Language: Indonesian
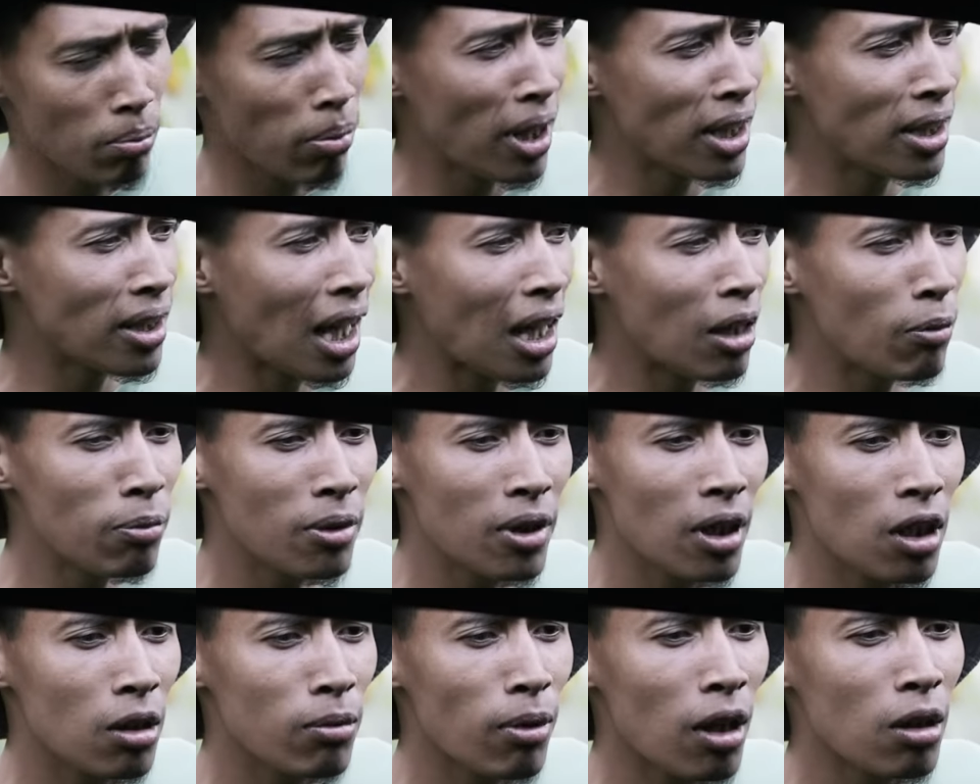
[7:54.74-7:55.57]
Paitan
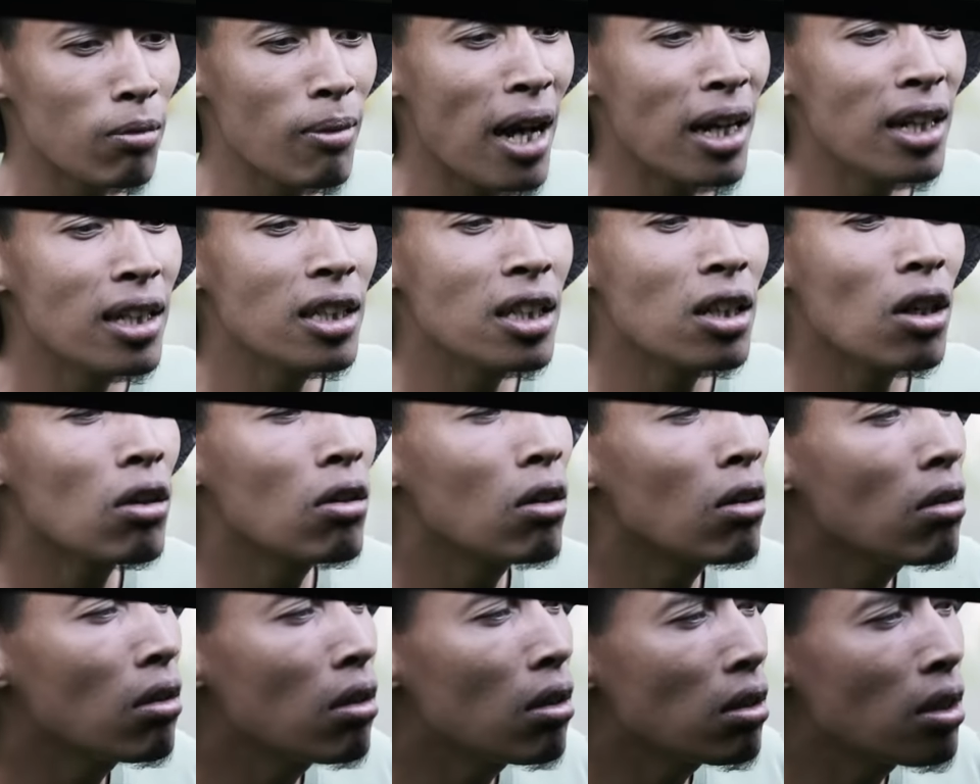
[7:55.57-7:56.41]
piye lho, Pak sih manise kaya
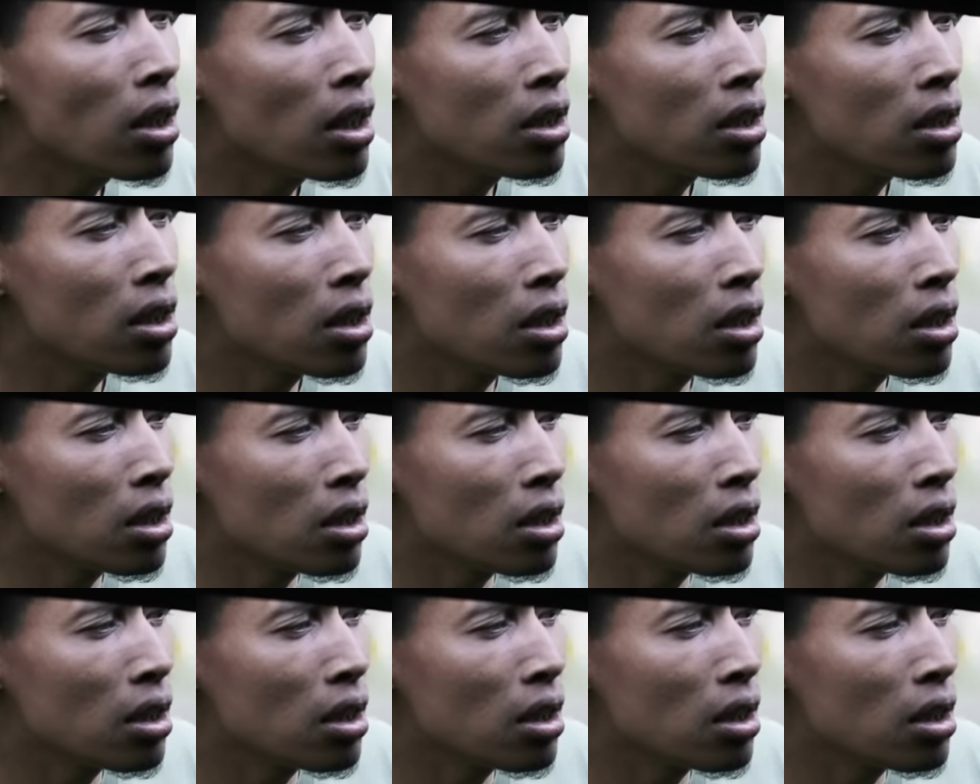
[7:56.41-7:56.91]
ngono Desi.